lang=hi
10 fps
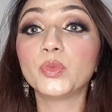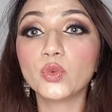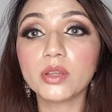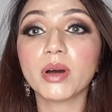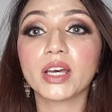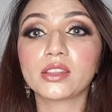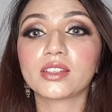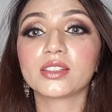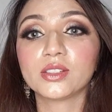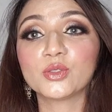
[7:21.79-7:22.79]
बुरी
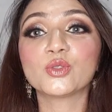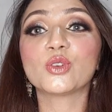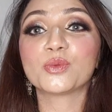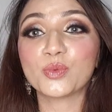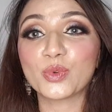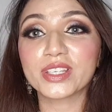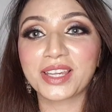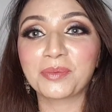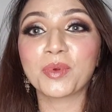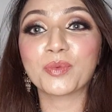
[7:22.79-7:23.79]
बात जो इस पूरे
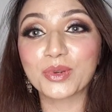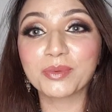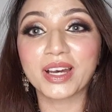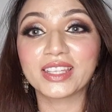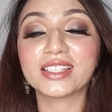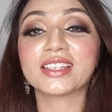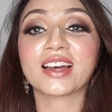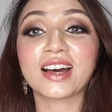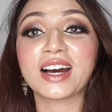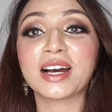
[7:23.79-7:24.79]
सेट में बुरी बात है
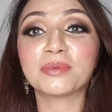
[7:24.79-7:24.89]
जहाँ